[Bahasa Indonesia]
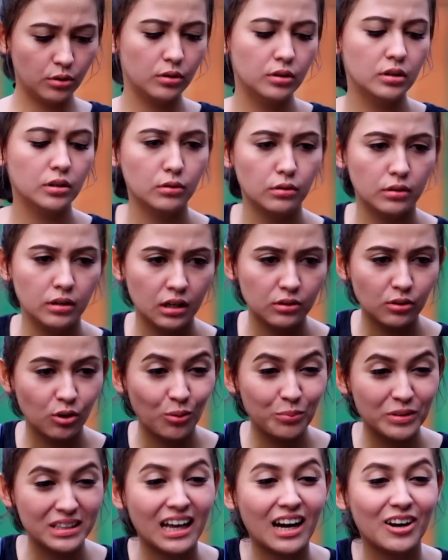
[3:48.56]
Udah deh nih, ya
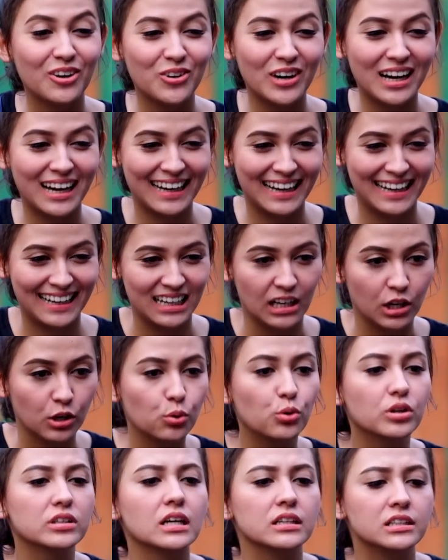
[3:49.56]
tolong bentaran doang.
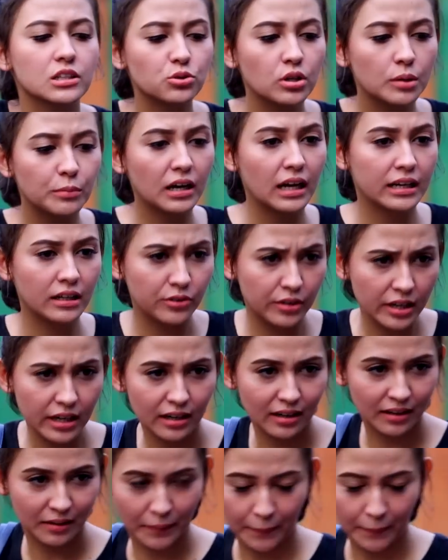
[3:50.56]
Gue udah janji soalnya sama klien, udah ya.